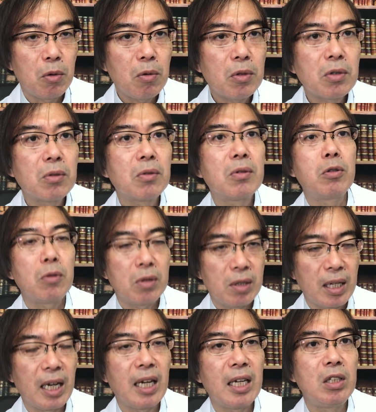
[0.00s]
ごくその
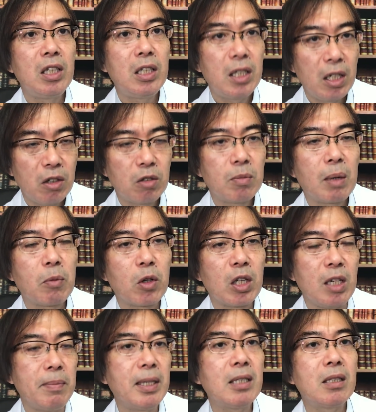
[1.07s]
クロスが生きている馬も
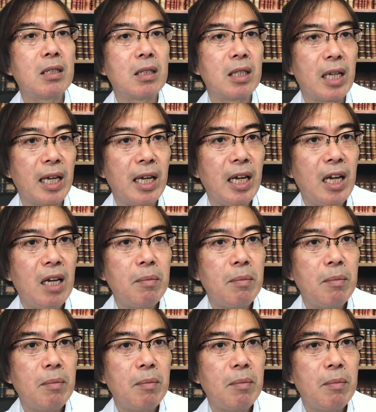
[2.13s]
いますんで、